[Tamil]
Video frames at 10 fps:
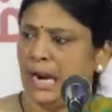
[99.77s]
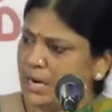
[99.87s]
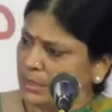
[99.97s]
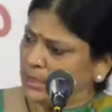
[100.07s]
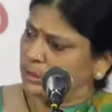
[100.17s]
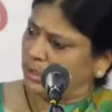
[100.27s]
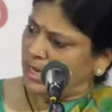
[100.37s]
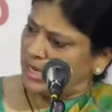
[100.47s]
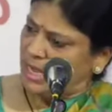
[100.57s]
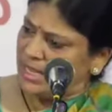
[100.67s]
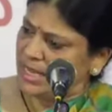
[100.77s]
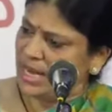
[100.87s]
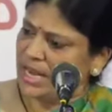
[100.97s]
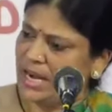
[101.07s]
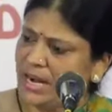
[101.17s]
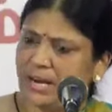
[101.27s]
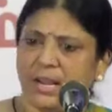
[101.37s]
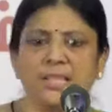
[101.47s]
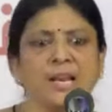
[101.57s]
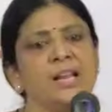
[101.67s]
காடோசா சொல்கிறாரு அதிகாரி கீழே
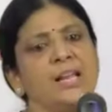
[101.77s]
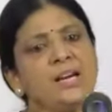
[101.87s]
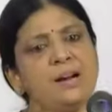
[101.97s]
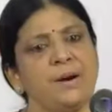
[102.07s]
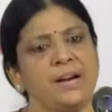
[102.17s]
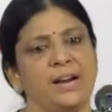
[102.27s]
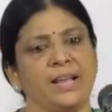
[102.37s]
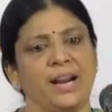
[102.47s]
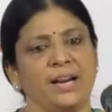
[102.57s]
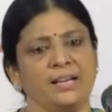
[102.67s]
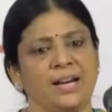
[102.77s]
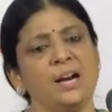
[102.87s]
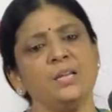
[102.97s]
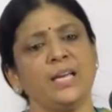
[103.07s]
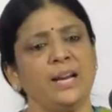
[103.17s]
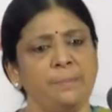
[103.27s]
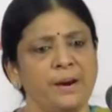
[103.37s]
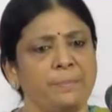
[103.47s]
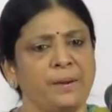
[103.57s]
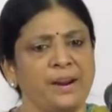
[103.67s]
இருக்க அதிகாரி கேட்க மாட்டேன்னுக்கிறார் காடோசா என்ன
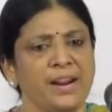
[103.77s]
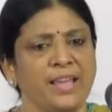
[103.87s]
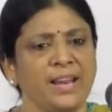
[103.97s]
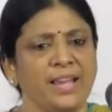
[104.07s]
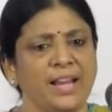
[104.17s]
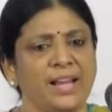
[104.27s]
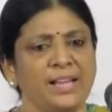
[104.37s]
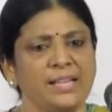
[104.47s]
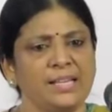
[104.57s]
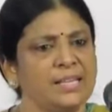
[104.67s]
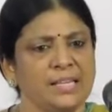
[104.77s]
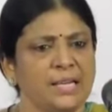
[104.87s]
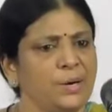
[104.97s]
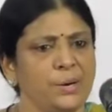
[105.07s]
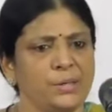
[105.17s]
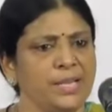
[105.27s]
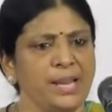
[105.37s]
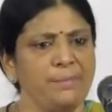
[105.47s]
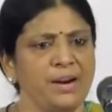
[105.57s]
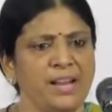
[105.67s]
பண்ணியிருப்பார் நினைக்கிறீங்க ஓ
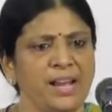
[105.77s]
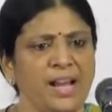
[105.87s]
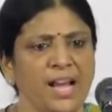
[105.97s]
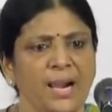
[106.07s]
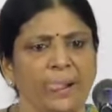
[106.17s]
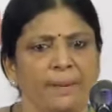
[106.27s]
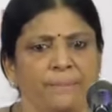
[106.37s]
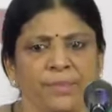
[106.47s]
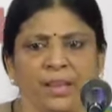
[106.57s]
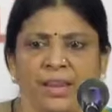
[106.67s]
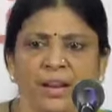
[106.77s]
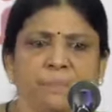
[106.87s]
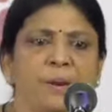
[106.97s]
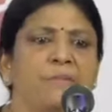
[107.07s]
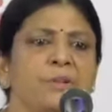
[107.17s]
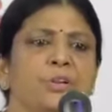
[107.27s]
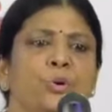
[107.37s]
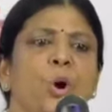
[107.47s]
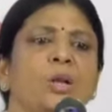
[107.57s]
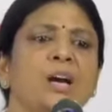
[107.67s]
செய்ய மாட்டியா இடுப்பில் அவர் வந்து
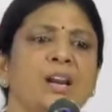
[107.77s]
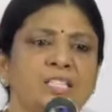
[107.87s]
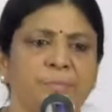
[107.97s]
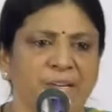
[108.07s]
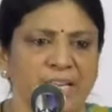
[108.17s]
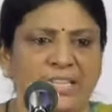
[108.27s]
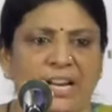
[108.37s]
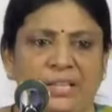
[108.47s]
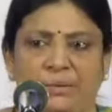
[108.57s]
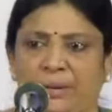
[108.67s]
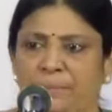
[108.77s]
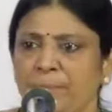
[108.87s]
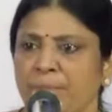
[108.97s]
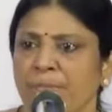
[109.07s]
கோர்க்கா ரெஜிமெண்ட்டை சார்ந்தவர்